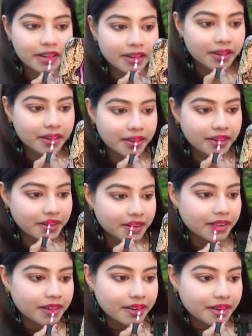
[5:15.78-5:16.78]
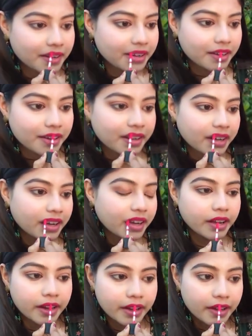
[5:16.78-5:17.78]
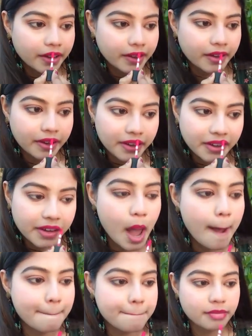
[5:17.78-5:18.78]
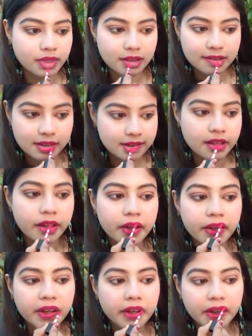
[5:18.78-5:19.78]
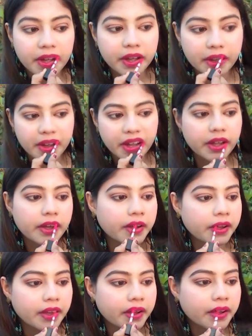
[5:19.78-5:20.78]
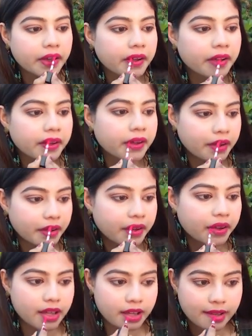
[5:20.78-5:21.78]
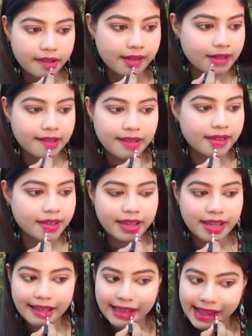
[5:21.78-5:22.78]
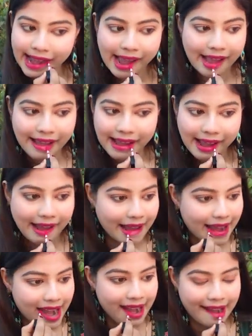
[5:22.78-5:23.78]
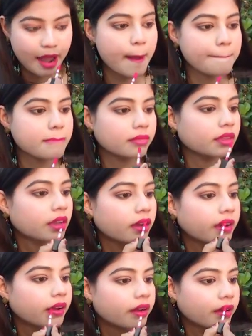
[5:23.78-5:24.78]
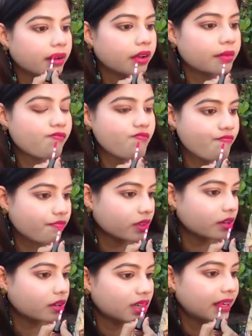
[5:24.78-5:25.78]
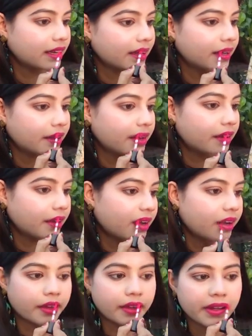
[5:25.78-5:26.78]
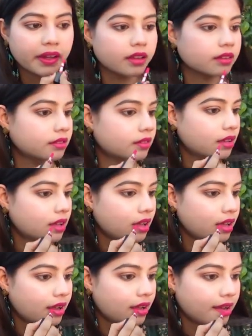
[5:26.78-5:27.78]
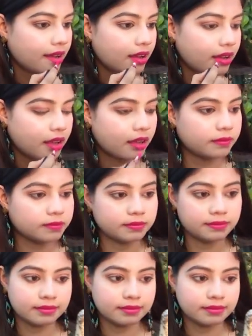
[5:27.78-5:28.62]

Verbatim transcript: ছোট বাচ্চা মানে লাইক যারা একটু টিন এজার মানে একদম আর্লি এজের দিকে তাদেরও পড়লে ভালো লাগবে আর আমার তো মনে হয় আমি ব্রাইড হিসেবেও আমার খুব ভালো লেগেছে আমি এই কালারটা আমার রিসেপশনের দিন পরেছিলাম